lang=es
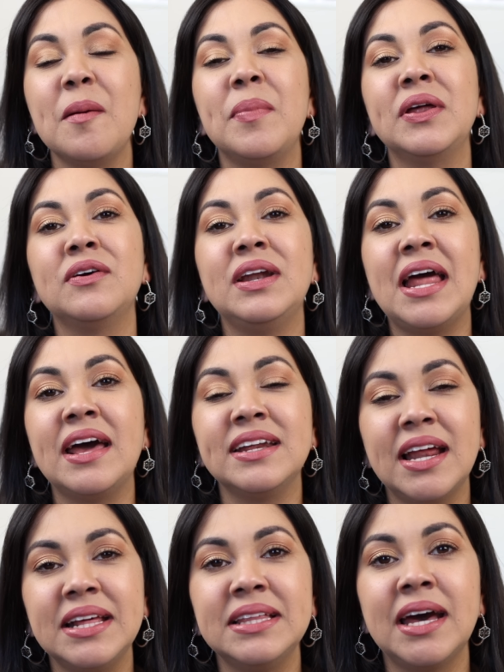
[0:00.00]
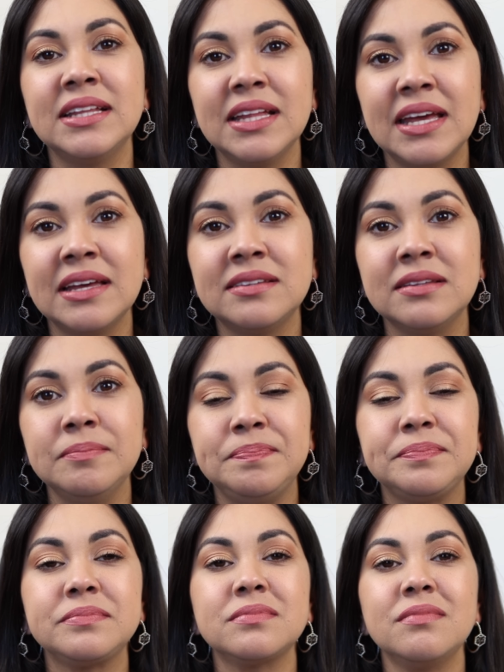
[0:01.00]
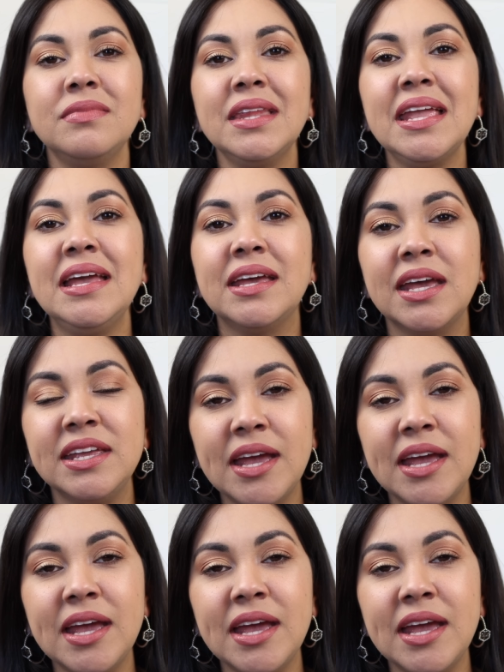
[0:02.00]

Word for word: Pero la realidad es que